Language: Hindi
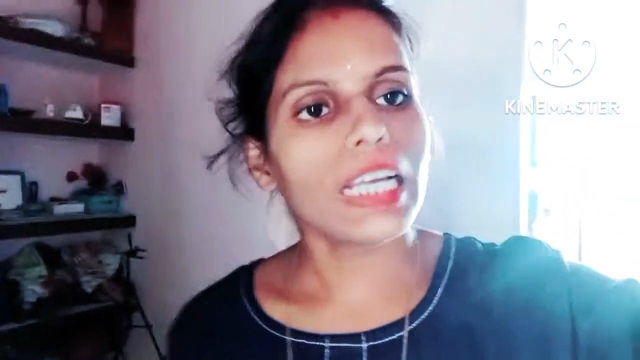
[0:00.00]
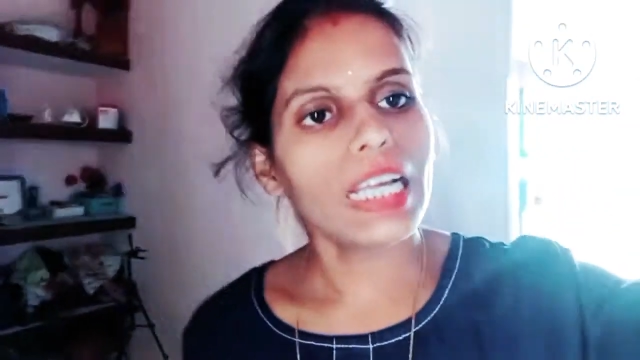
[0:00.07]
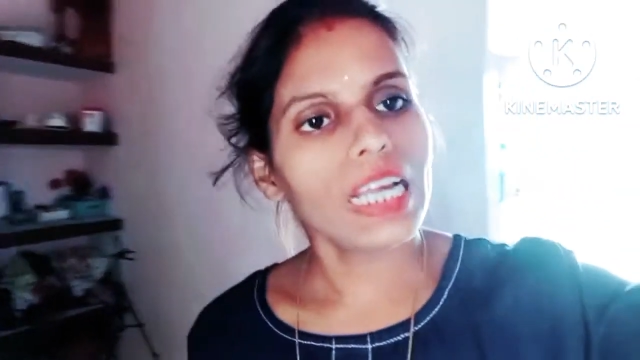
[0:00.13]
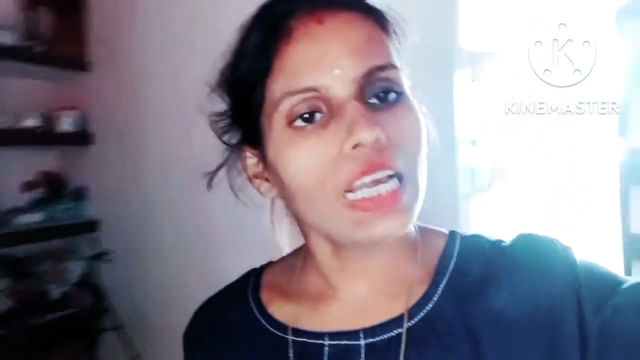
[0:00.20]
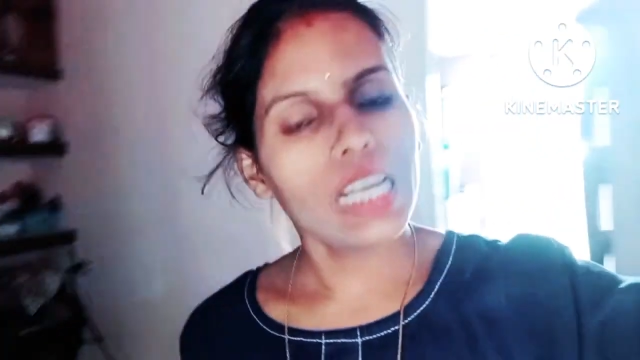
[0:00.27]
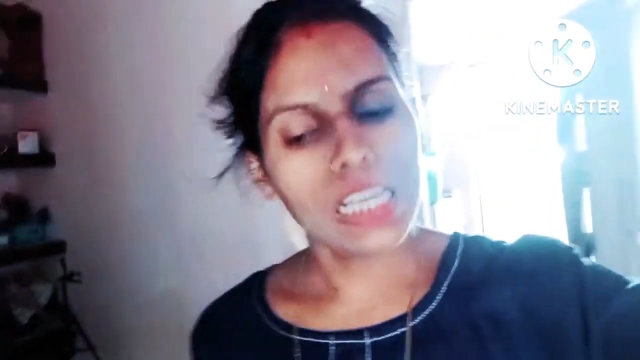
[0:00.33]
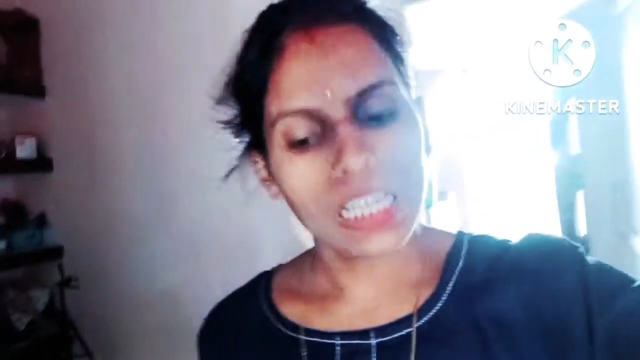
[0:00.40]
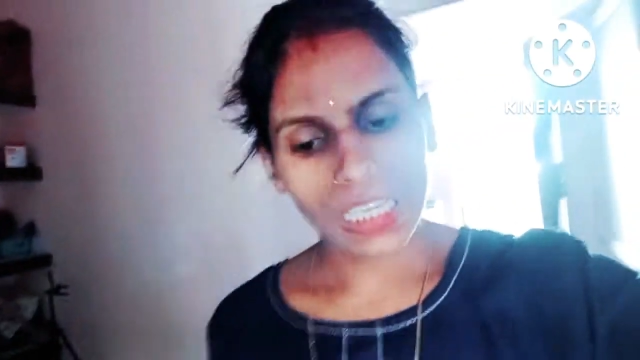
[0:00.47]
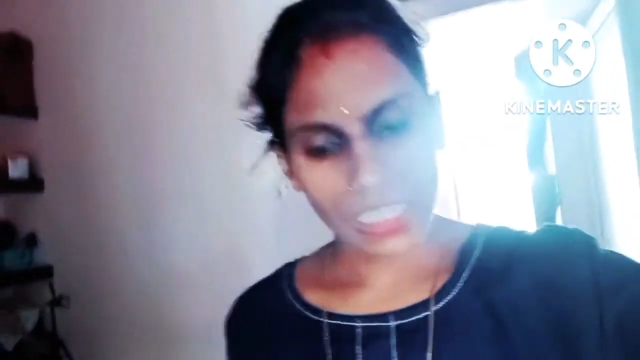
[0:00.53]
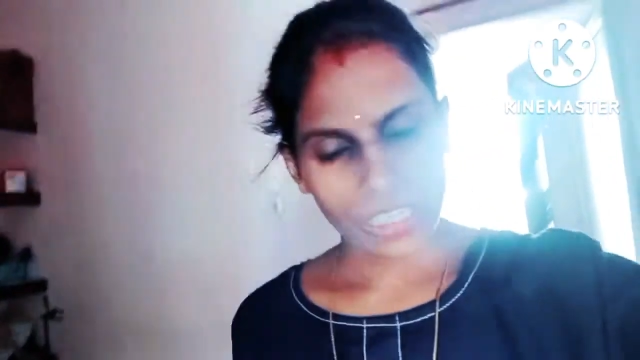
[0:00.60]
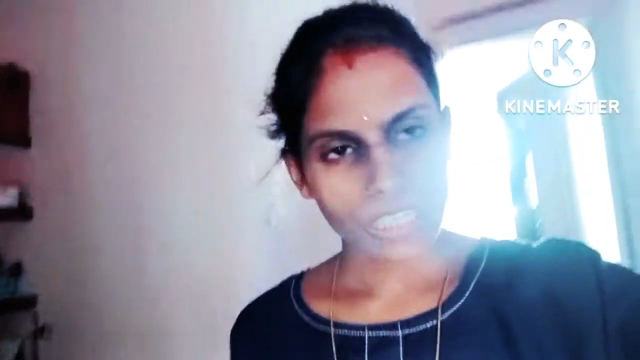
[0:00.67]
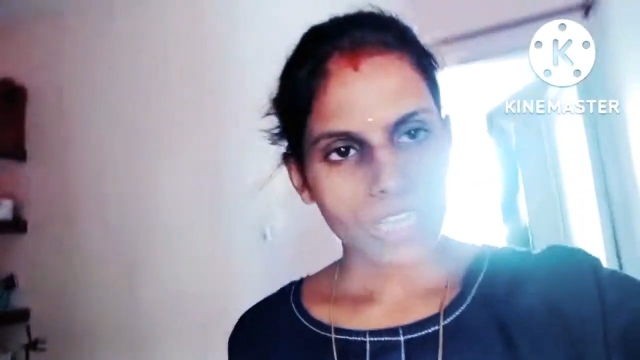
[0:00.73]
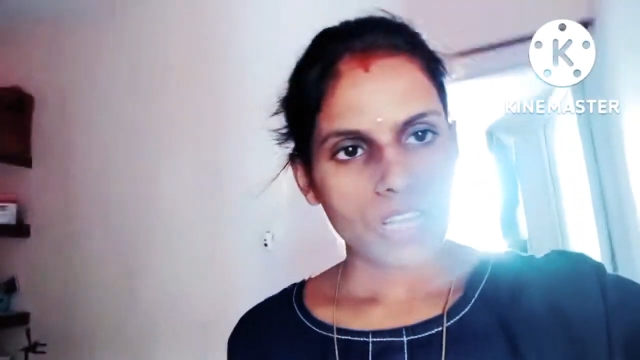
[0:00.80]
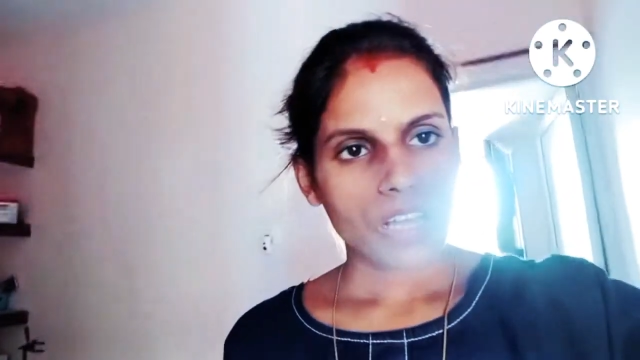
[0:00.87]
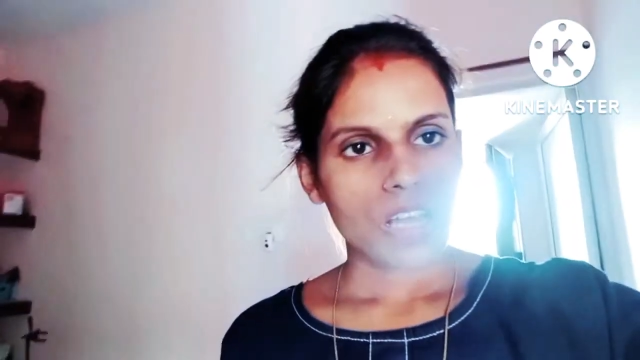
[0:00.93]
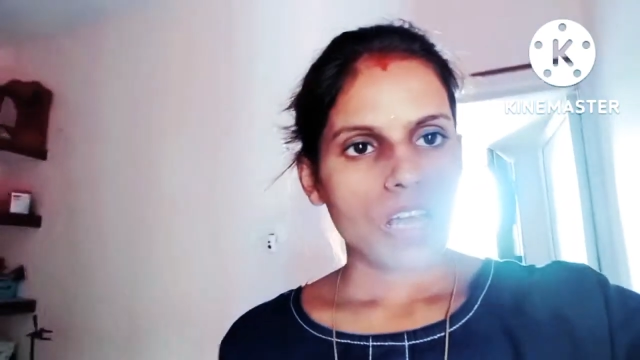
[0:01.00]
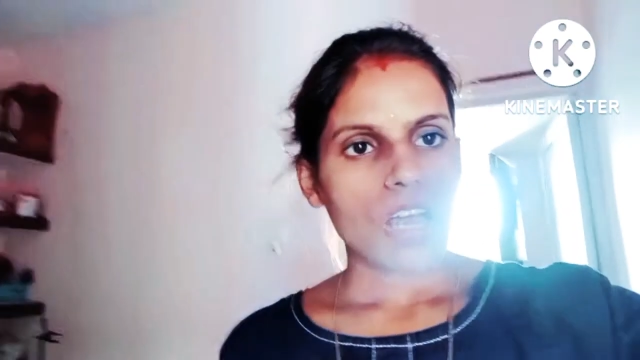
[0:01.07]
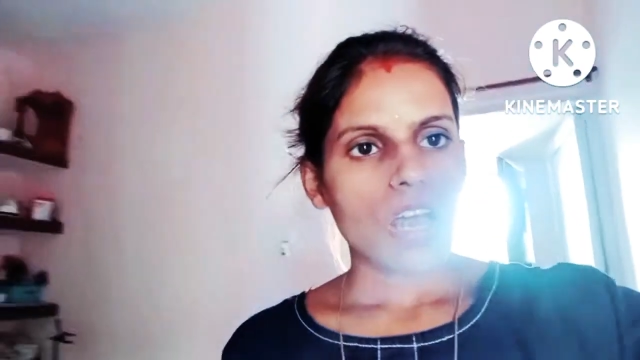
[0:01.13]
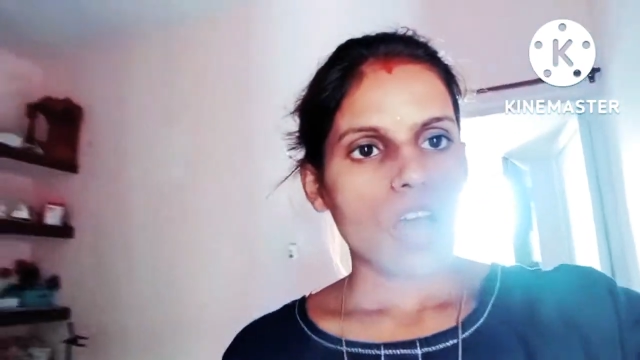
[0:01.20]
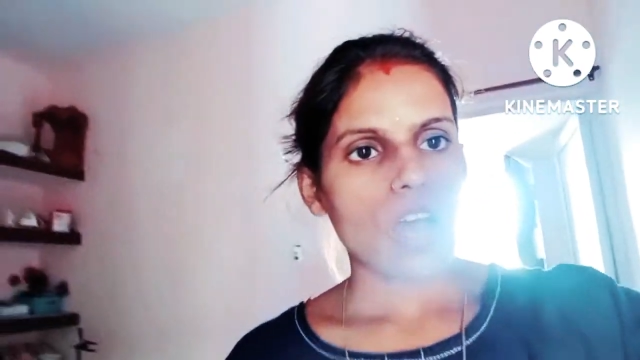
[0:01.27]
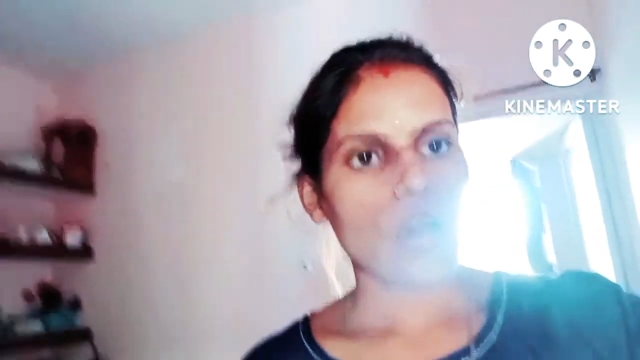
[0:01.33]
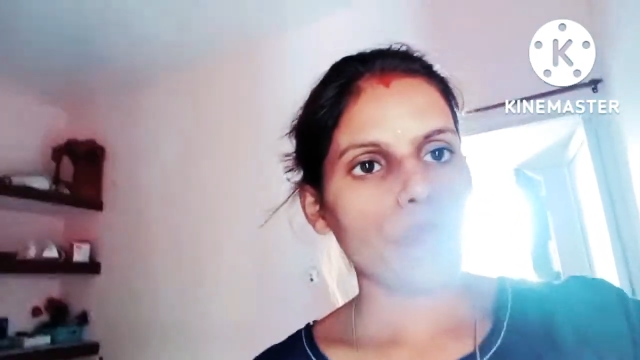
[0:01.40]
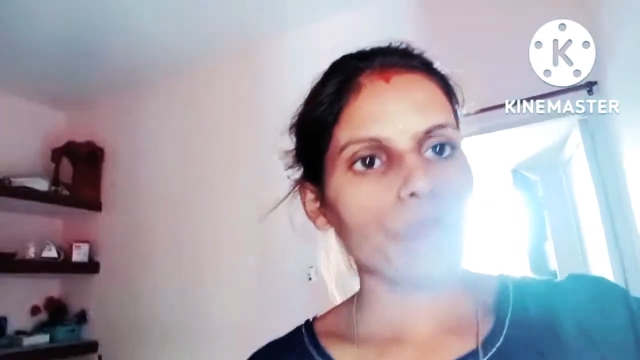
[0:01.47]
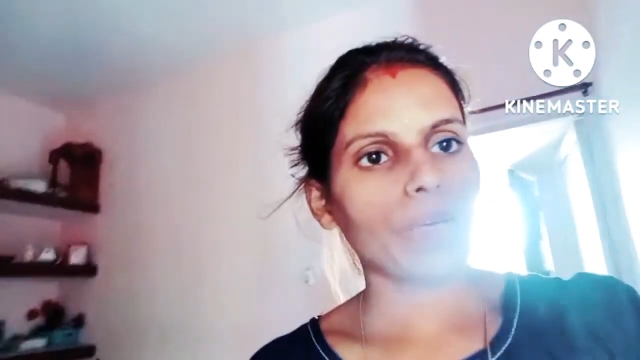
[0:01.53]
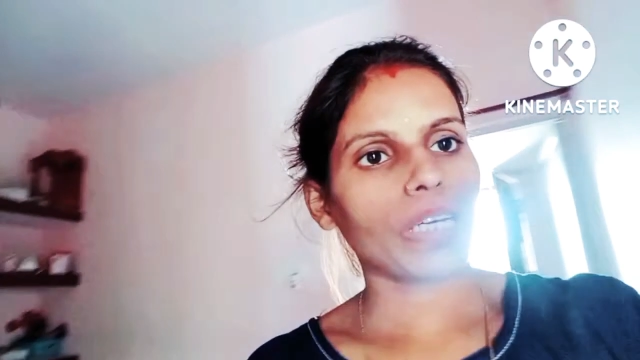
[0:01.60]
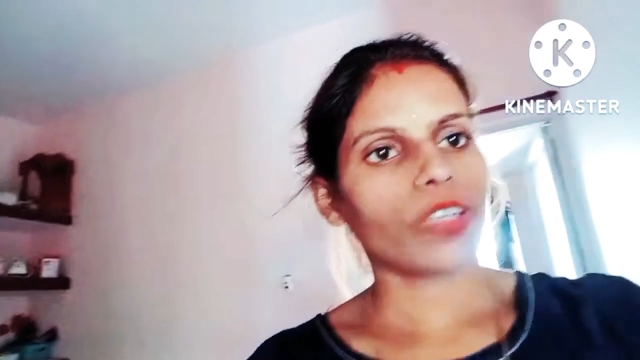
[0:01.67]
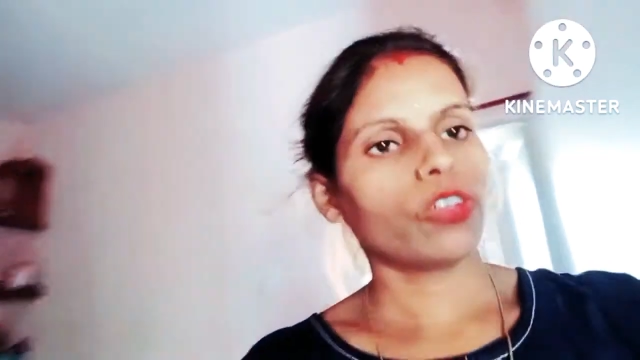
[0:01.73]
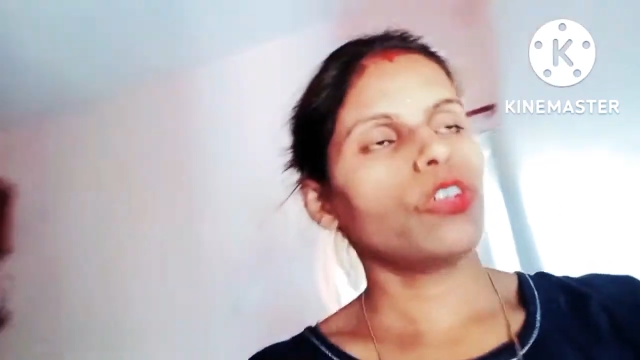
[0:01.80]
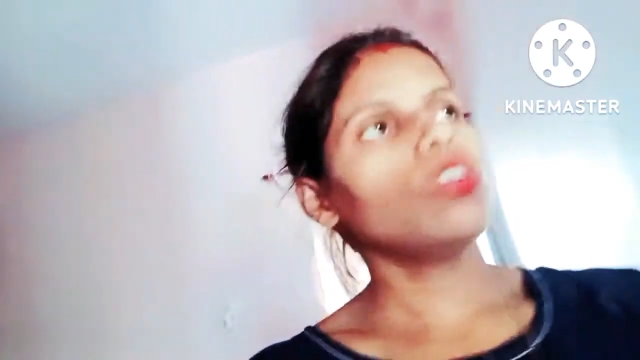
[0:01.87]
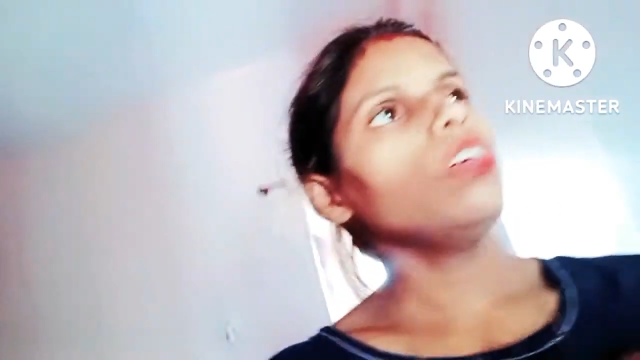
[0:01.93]
गए हैं अब
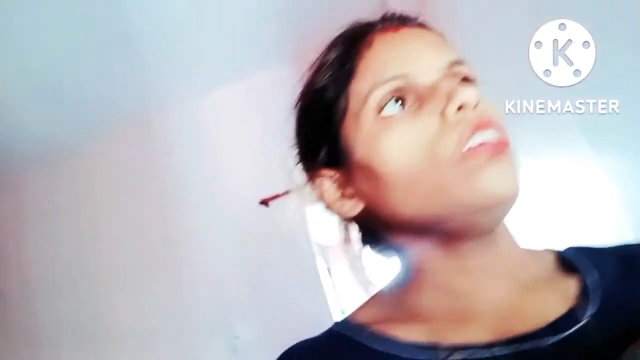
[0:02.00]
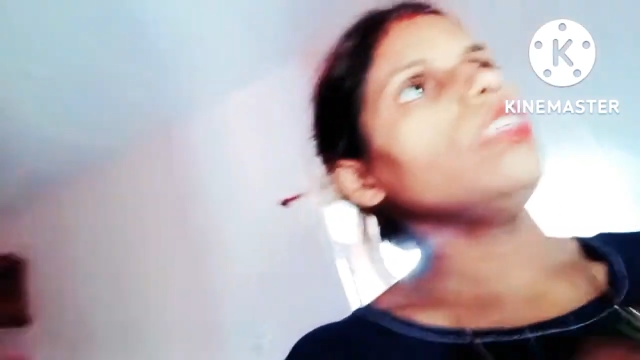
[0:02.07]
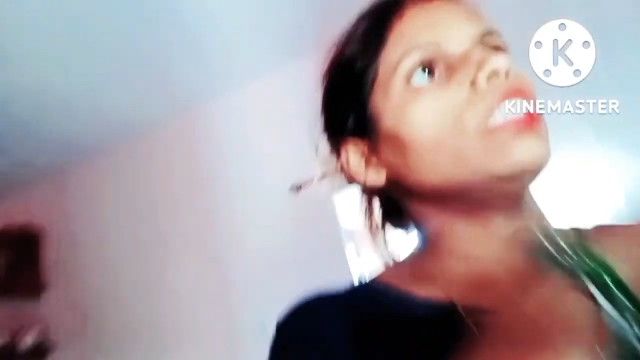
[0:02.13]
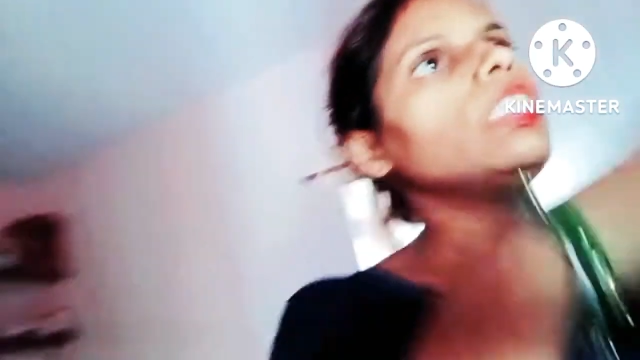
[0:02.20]
मेरे को